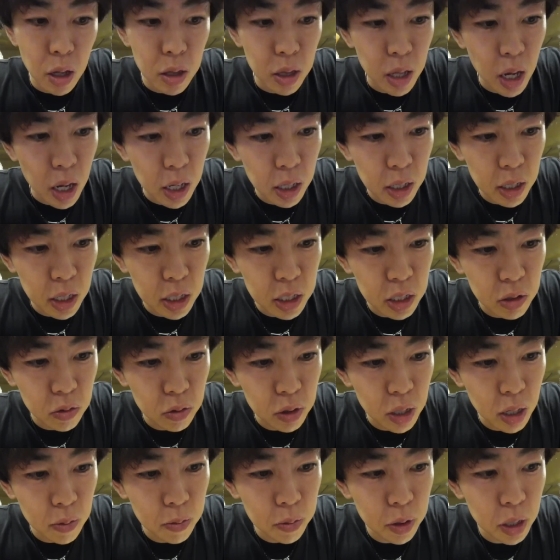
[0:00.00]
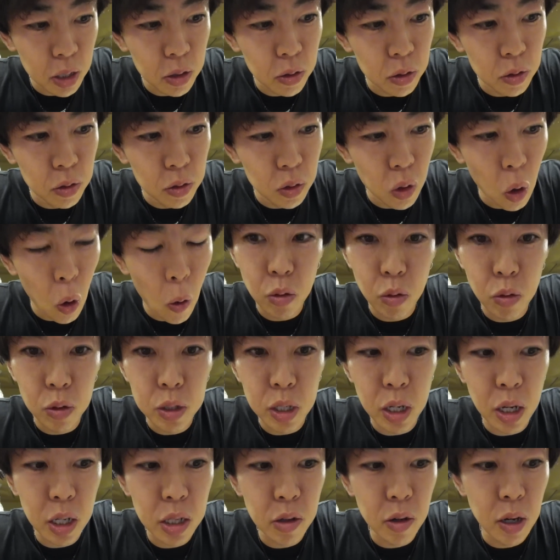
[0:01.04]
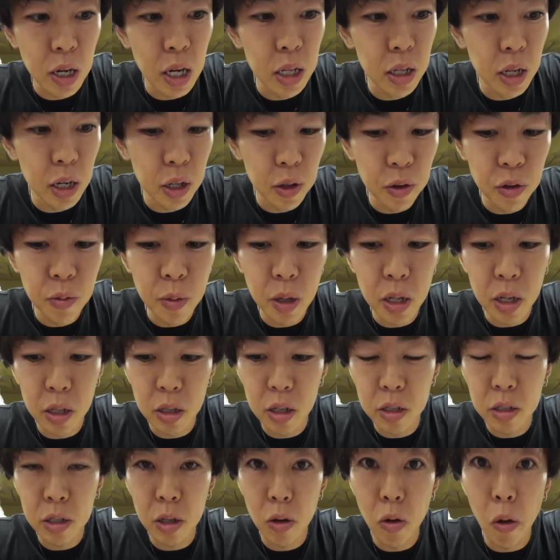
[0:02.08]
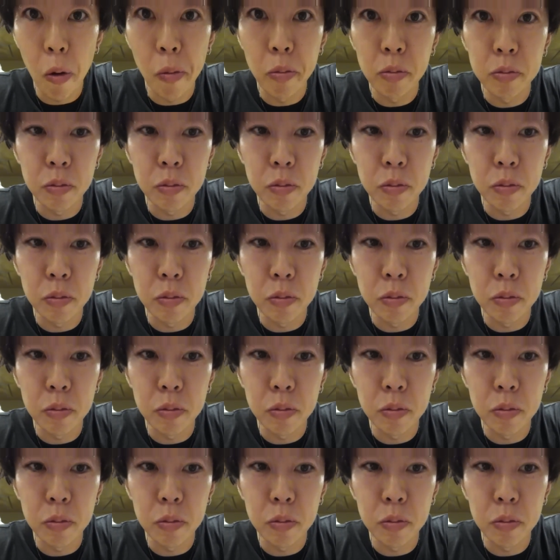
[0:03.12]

大吉の天ぷらというか大阪ではかなり有名なんですけどこ